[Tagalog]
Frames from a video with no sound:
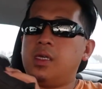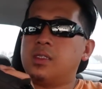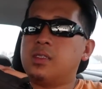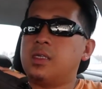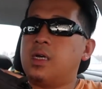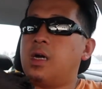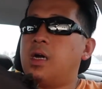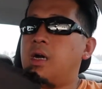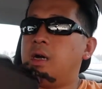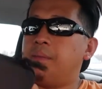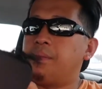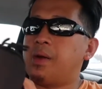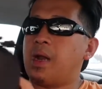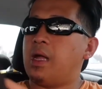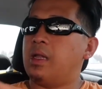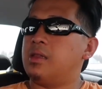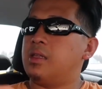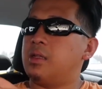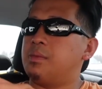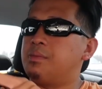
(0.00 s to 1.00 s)
It's a
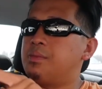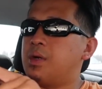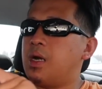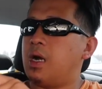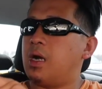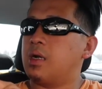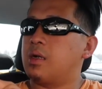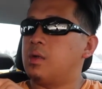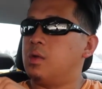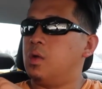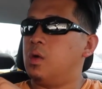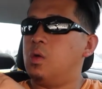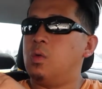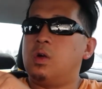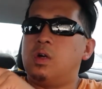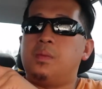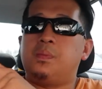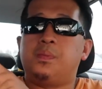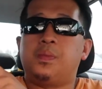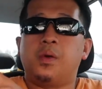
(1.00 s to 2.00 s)
branded bag,
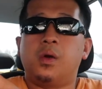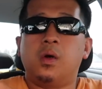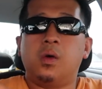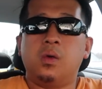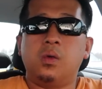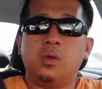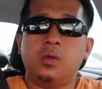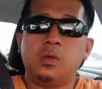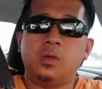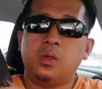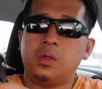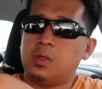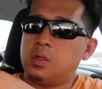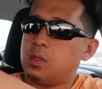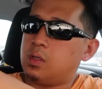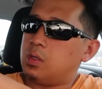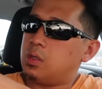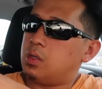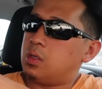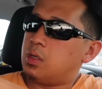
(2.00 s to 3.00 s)
Lower Pro.
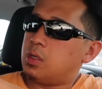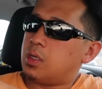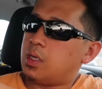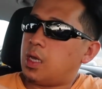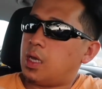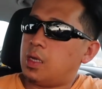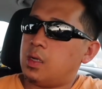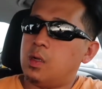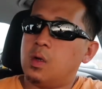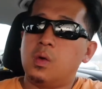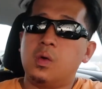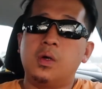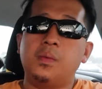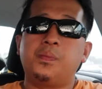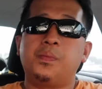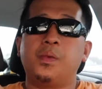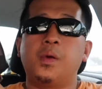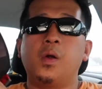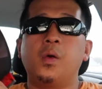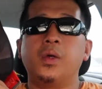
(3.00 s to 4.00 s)
Yan, Lower
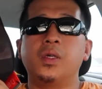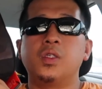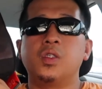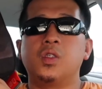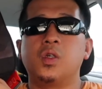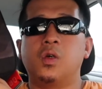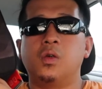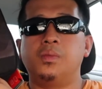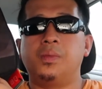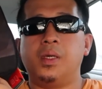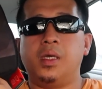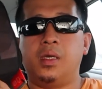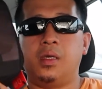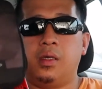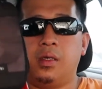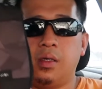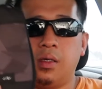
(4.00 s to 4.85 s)
Pro in Joby.